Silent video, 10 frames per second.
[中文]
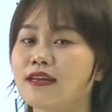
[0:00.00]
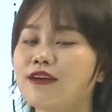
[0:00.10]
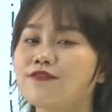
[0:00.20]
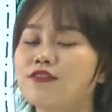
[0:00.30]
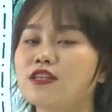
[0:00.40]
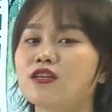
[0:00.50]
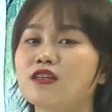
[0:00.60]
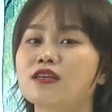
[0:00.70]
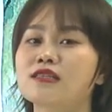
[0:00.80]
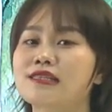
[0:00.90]
它分成
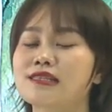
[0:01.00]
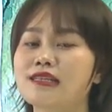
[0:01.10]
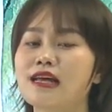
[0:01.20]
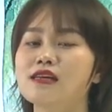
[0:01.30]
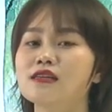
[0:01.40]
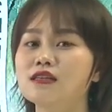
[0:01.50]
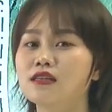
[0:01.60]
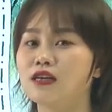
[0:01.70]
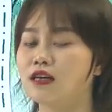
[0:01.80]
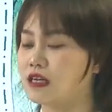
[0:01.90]
了三
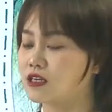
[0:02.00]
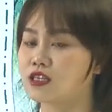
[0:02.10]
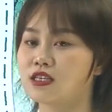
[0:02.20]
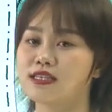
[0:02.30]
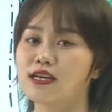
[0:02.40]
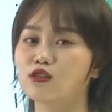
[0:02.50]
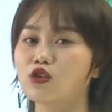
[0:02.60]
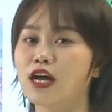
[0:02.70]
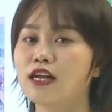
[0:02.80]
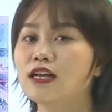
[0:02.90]
个时间
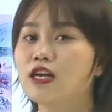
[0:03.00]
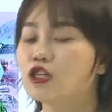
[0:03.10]
段，